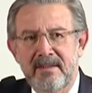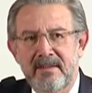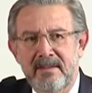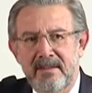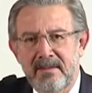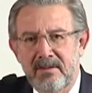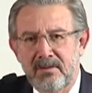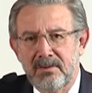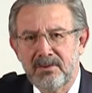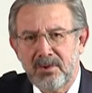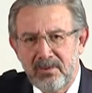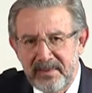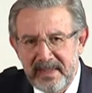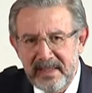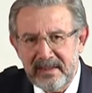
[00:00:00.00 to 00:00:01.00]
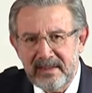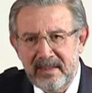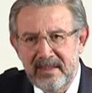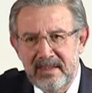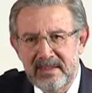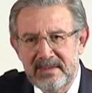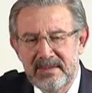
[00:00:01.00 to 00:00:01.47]
en toda su amplitud
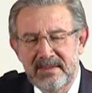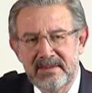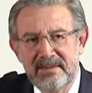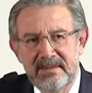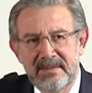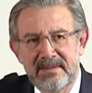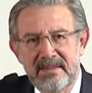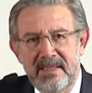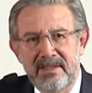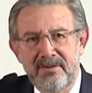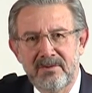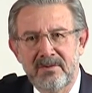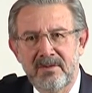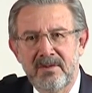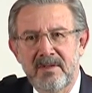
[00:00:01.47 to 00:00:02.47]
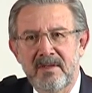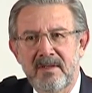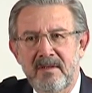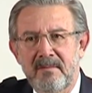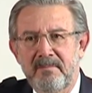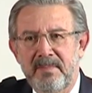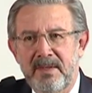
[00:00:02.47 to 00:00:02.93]
garantista el juicio de
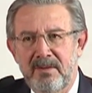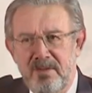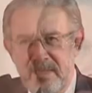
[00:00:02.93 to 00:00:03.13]
amparo